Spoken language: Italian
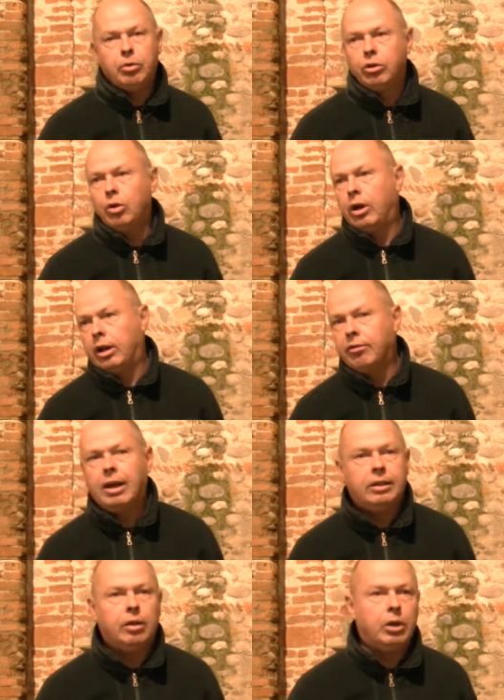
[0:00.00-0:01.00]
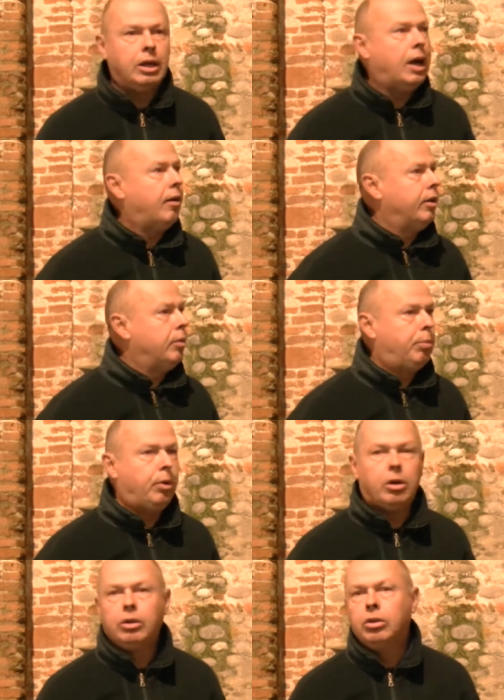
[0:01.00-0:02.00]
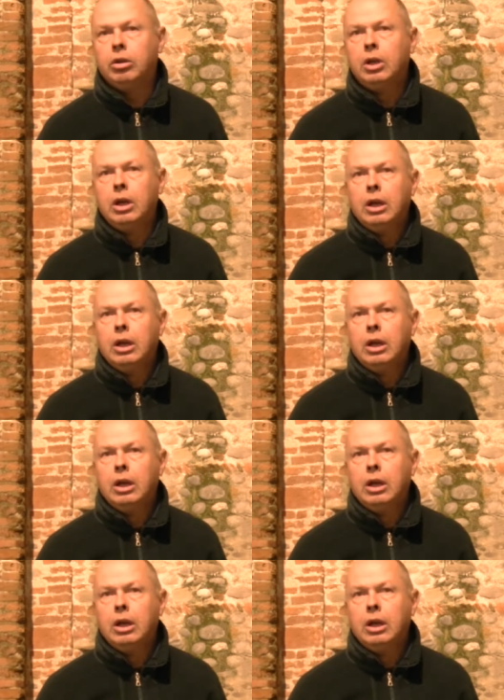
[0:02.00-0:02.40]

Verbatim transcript: se no è arrivata una nave in porto